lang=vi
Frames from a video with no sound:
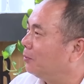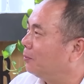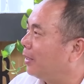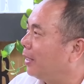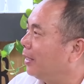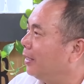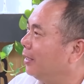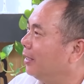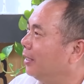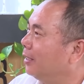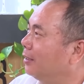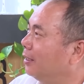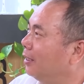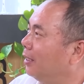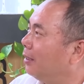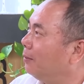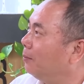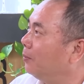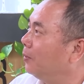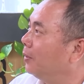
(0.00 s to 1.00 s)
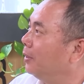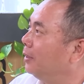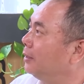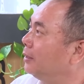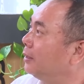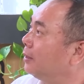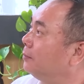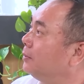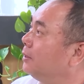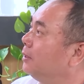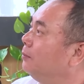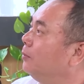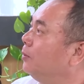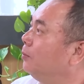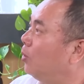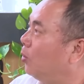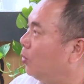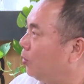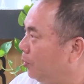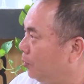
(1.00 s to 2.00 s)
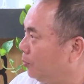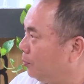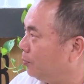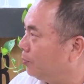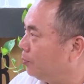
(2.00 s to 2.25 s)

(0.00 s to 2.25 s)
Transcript: trong này từ năm một nghìn chín trăm chín mươi mốt.